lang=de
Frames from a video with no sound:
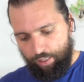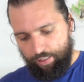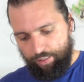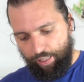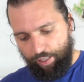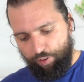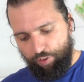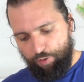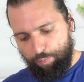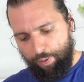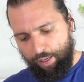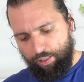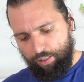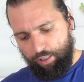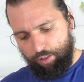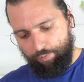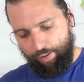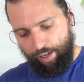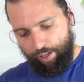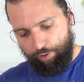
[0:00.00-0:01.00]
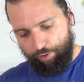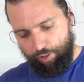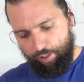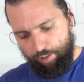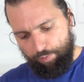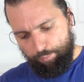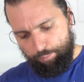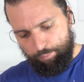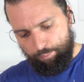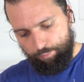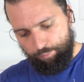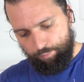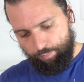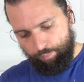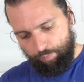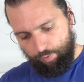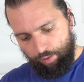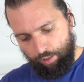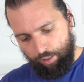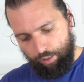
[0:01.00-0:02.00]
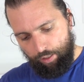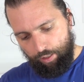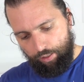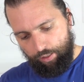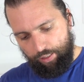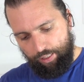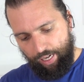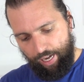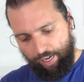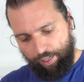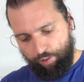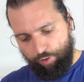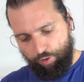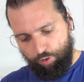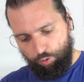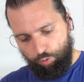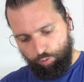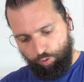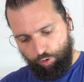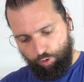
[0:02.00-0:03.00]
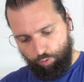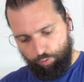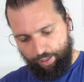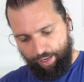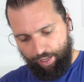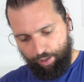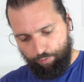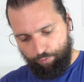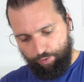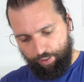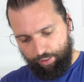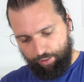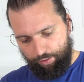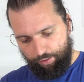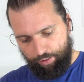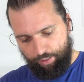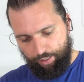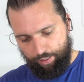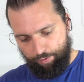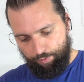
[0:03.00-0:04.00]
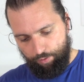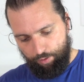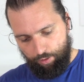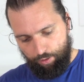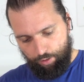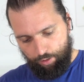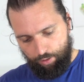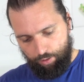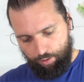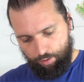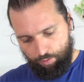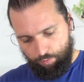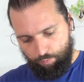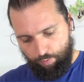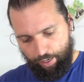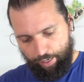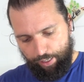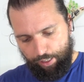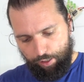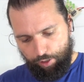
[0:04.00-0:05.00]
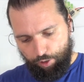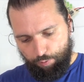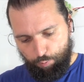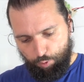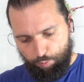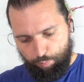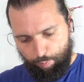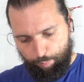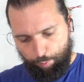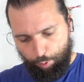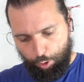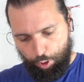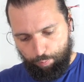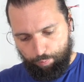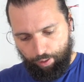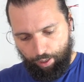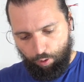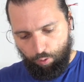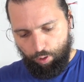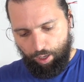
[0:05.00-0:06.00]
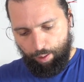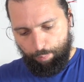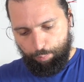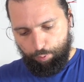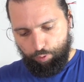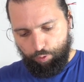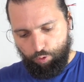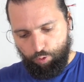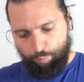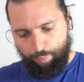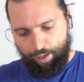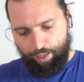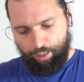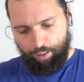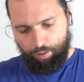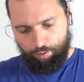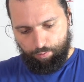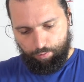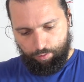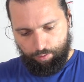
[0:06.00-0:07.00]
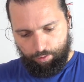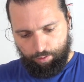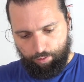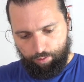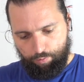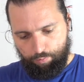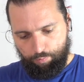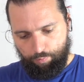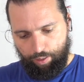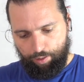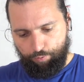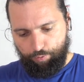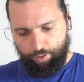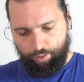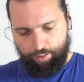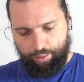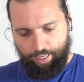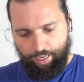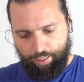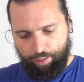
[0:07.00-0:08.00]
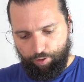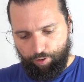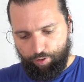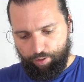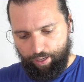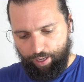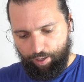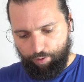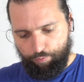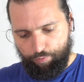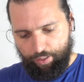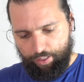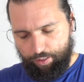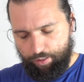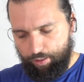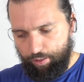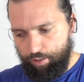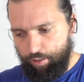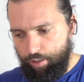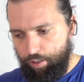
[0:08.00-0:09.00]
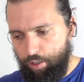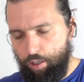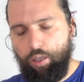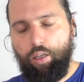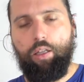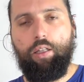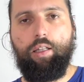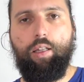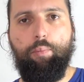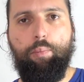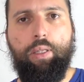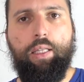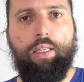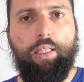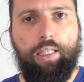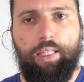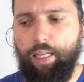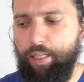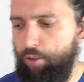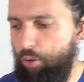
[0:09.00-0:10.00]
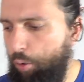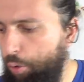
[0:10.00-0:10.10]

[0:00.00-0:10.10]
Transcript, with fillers: Dass man quasi die Achsen und so nachfetten kann. Weil, das muss man bestimmt auch ab und zu machen, einfach die Achsen nachfetten, damit die nicht